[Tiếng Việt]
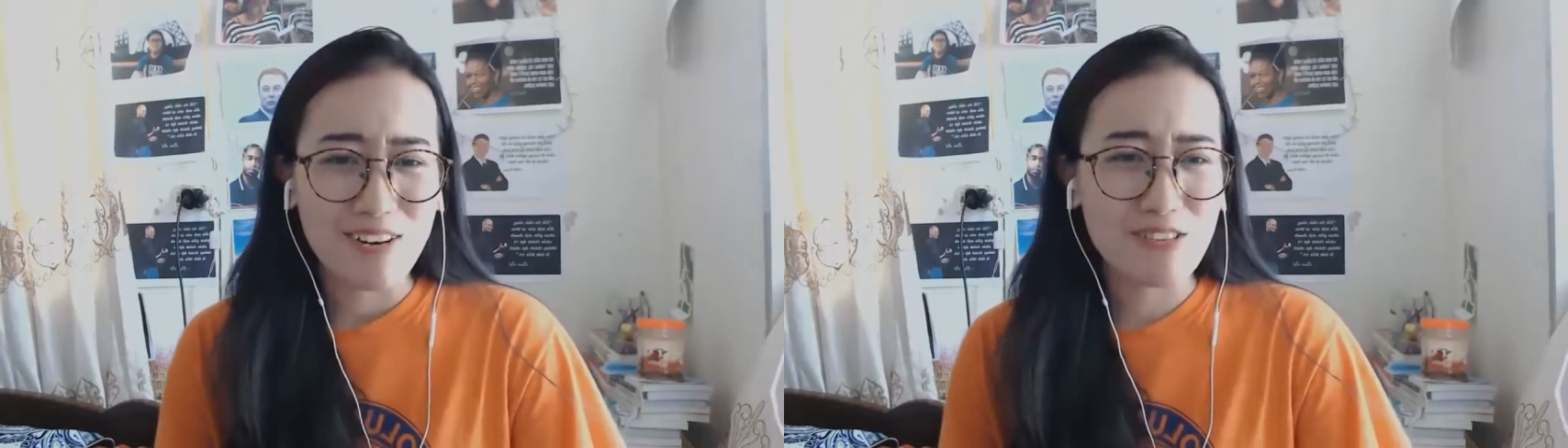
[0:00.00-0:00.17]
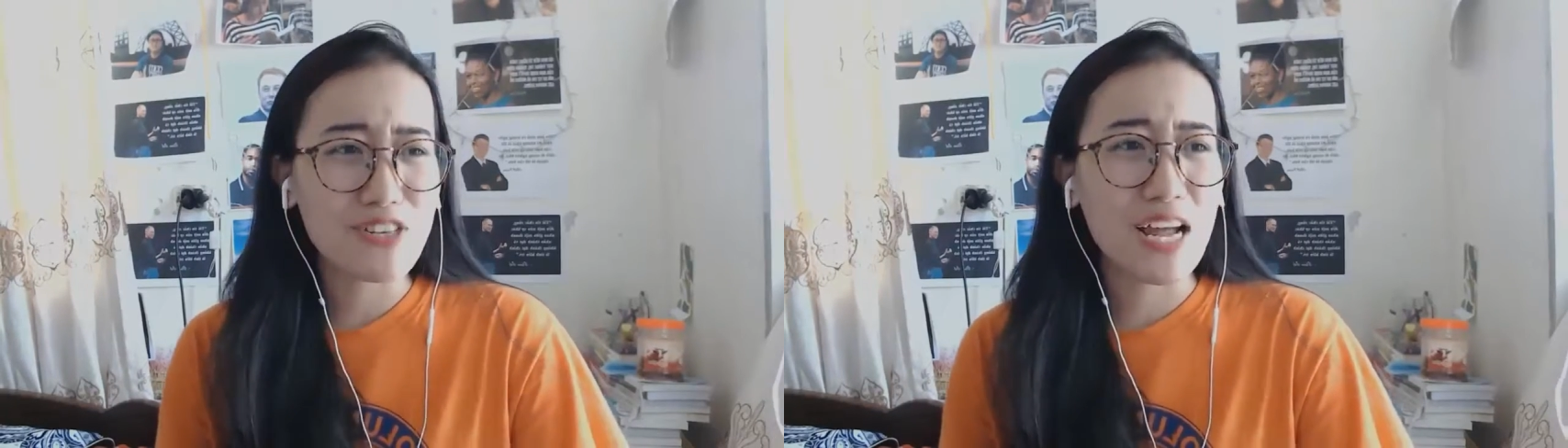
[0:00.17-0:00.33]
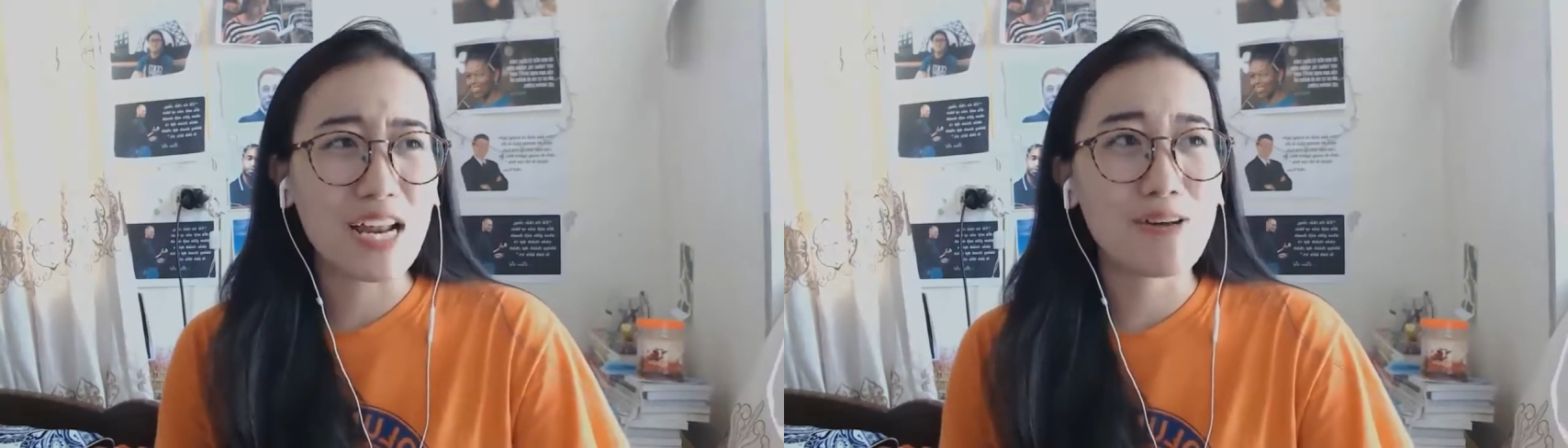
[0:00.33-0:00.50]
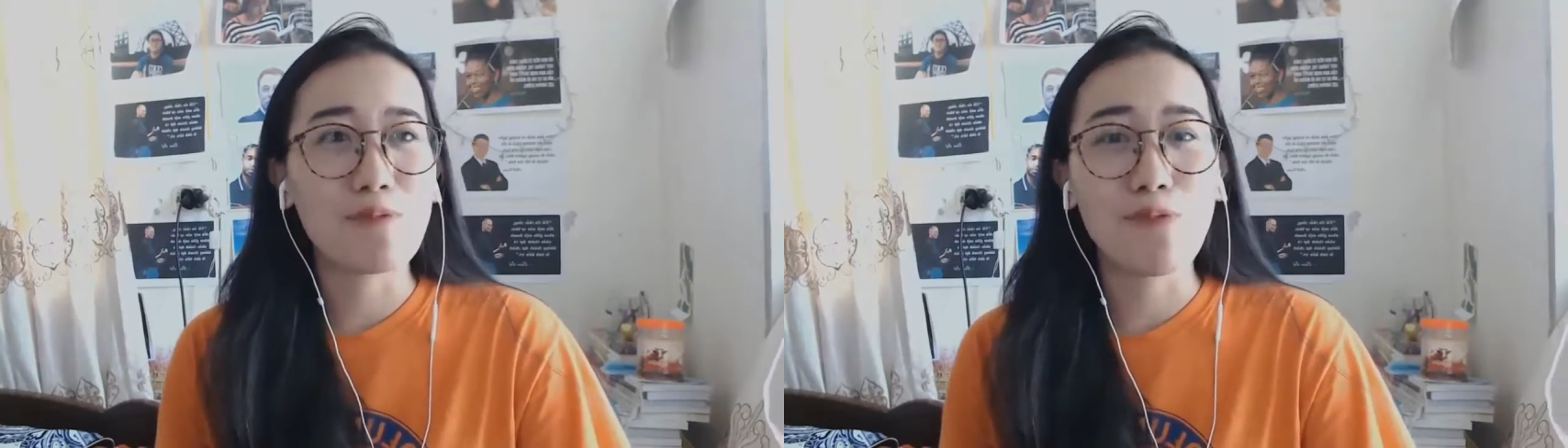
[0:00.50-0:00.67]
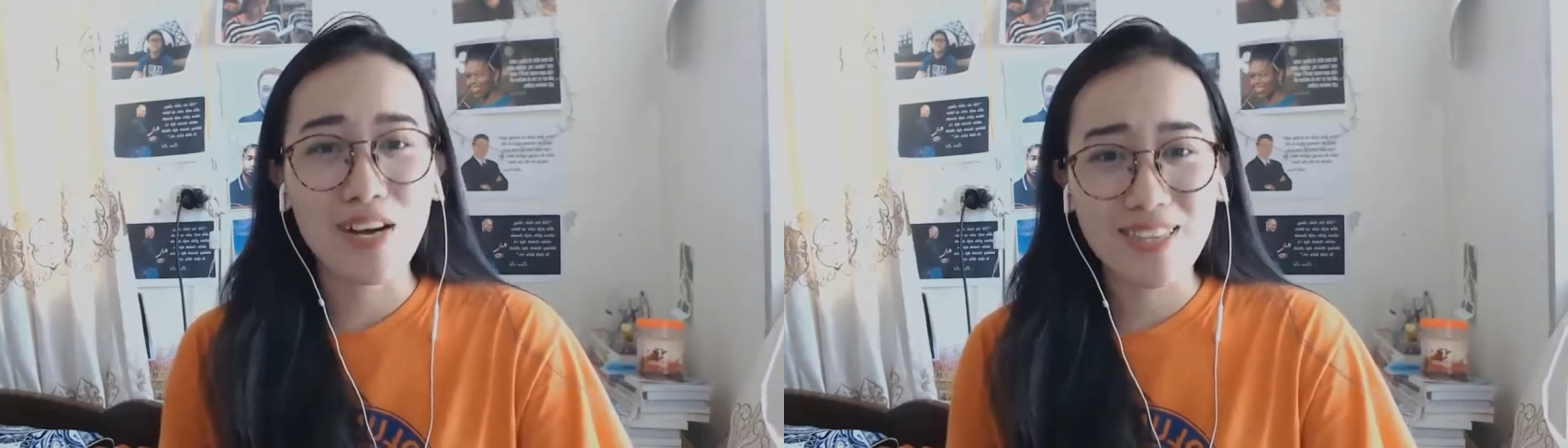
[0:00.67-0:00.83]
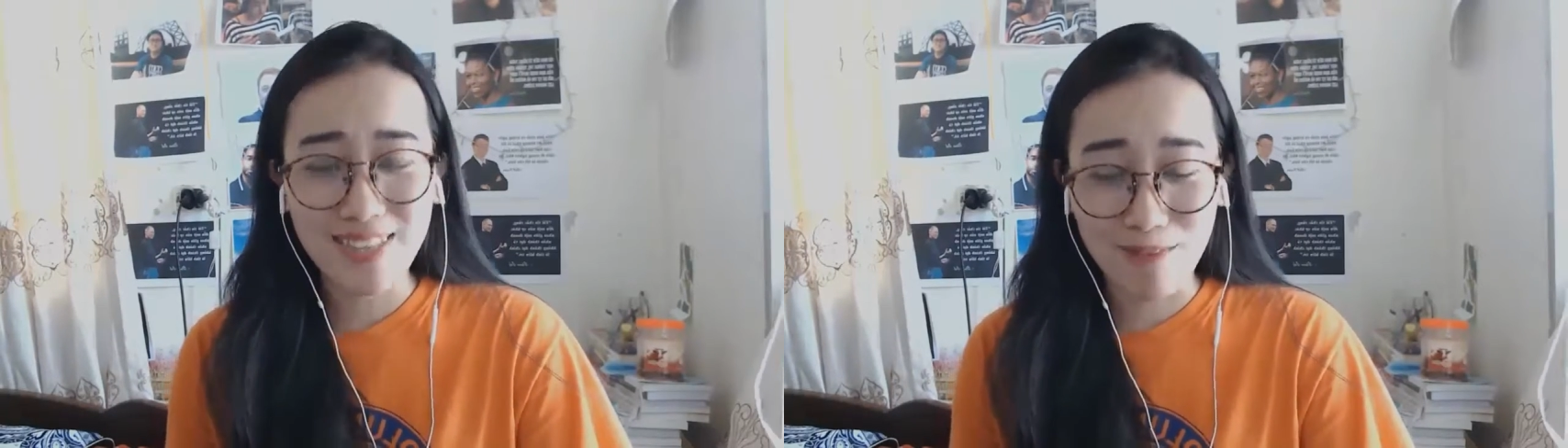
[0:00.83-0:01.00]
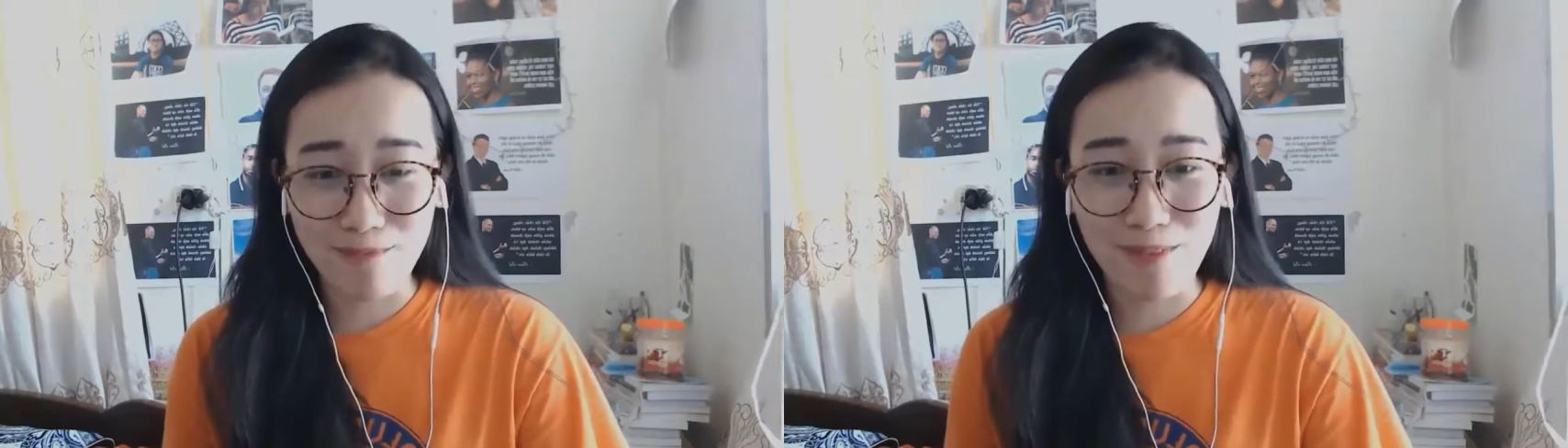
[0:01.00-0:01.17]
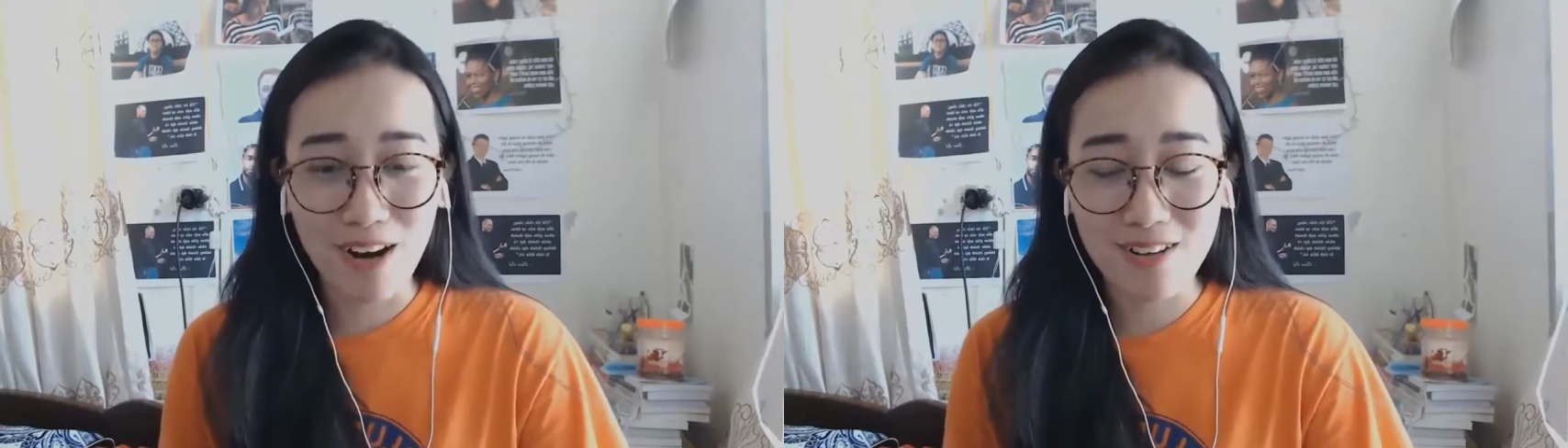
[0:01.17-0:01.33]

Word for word: nói chung là, là một cái tổng